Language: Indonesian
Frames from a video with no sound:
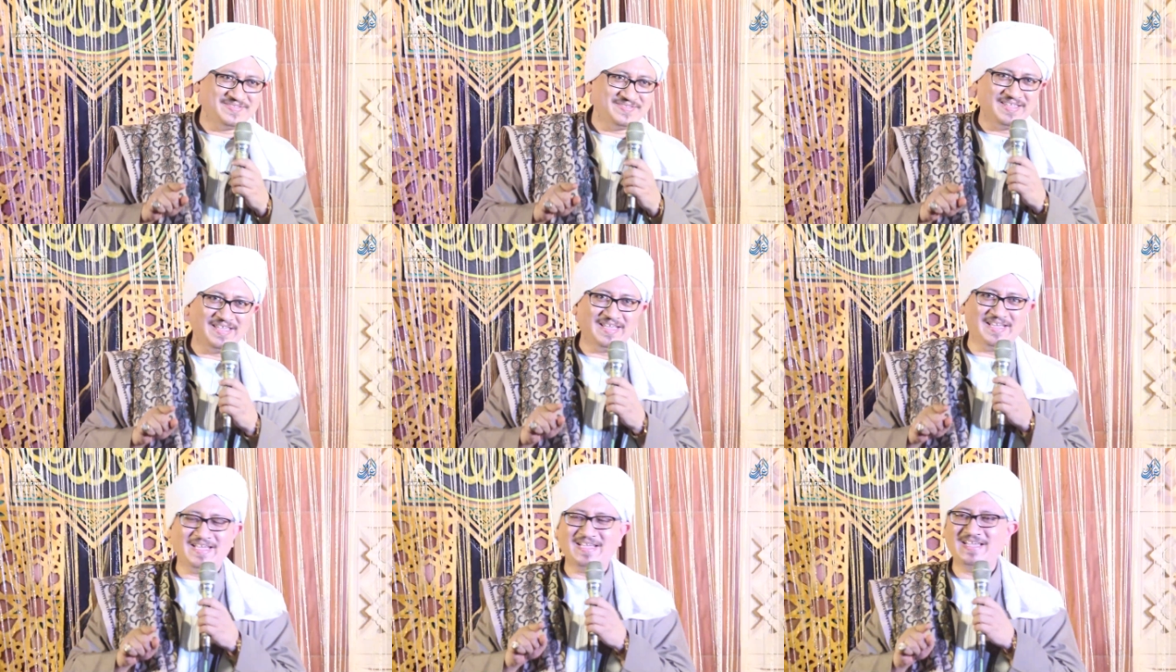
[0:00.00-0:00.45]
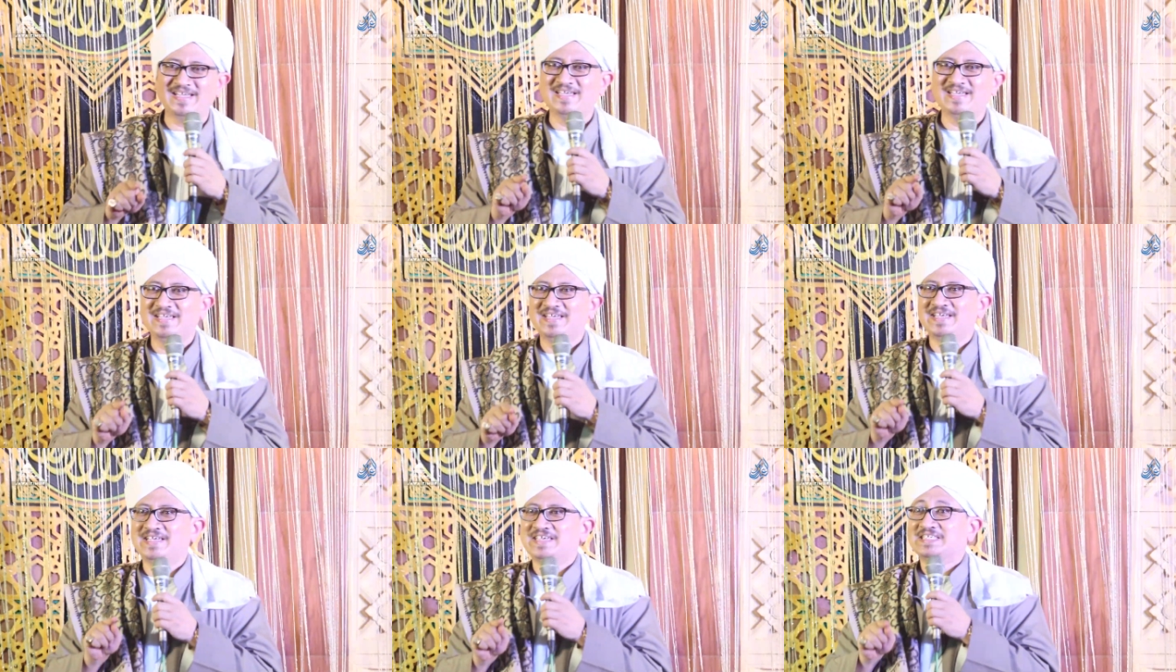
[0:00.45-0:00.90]
Ya.
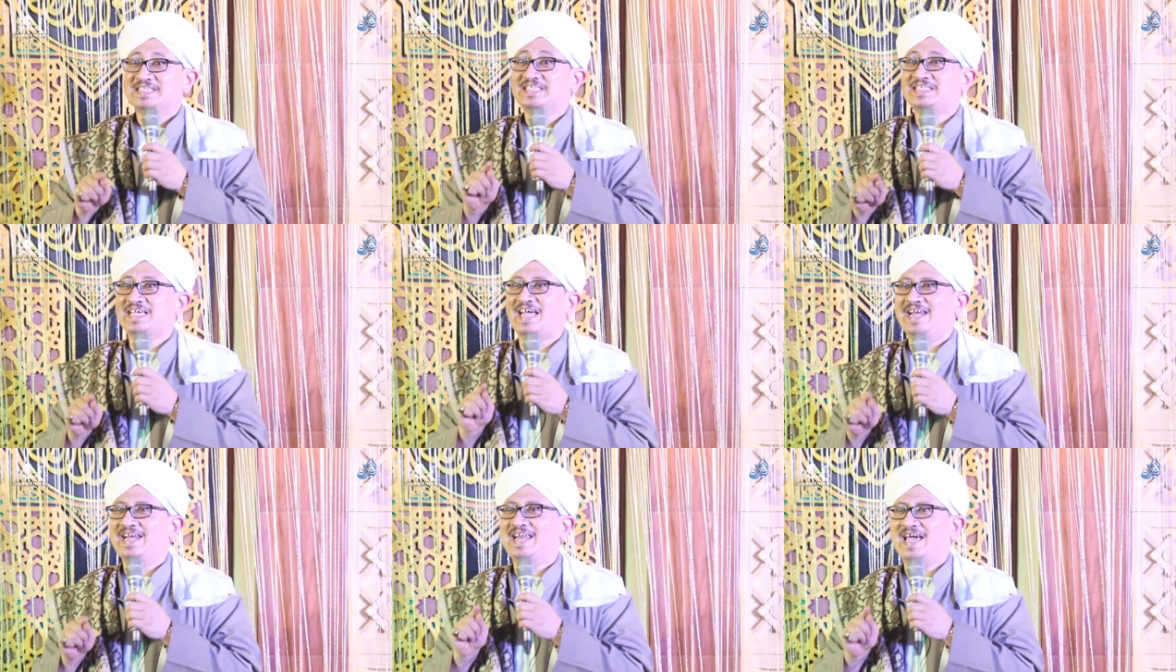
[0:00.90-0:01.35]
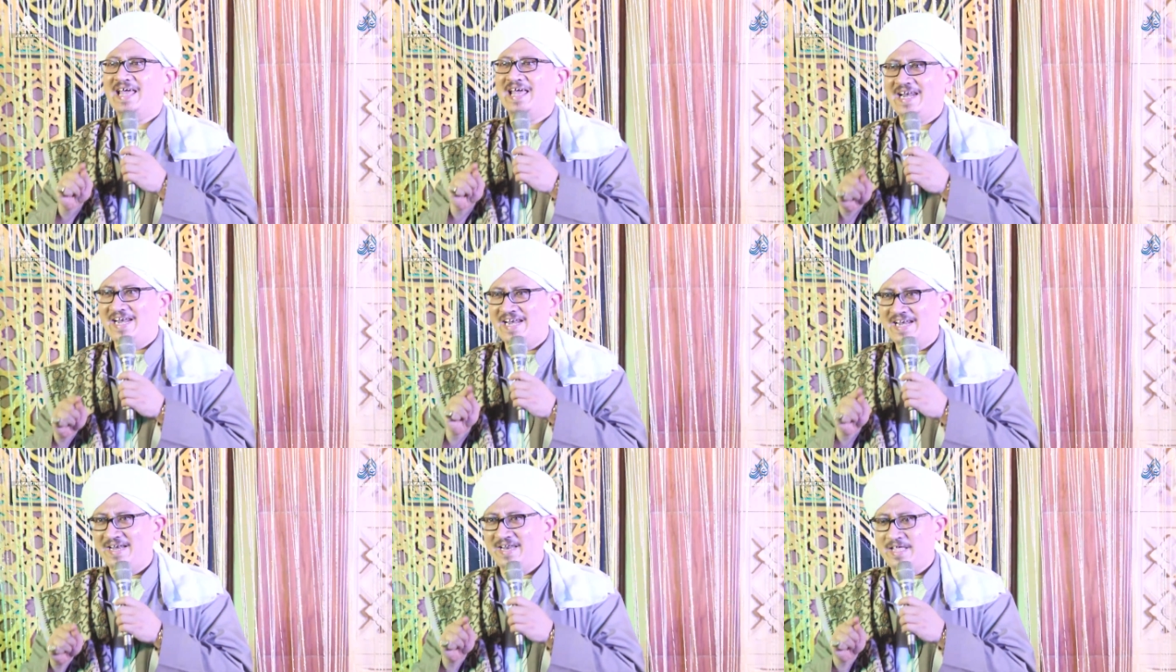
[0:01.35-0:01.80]

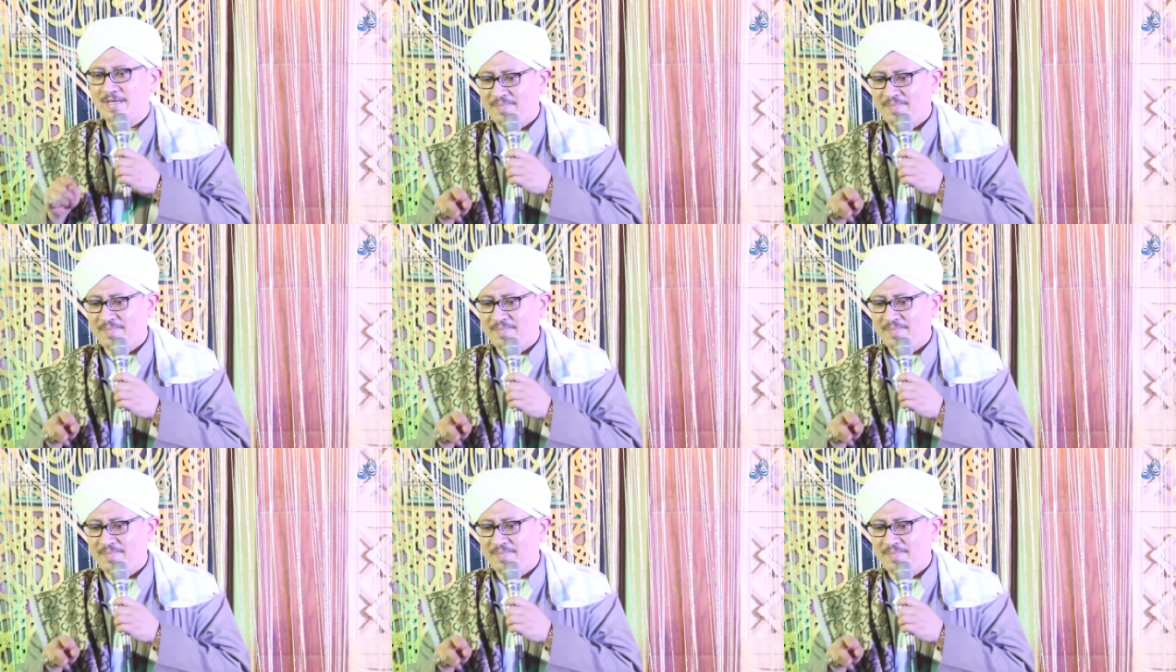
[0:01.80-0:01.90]
Sandal.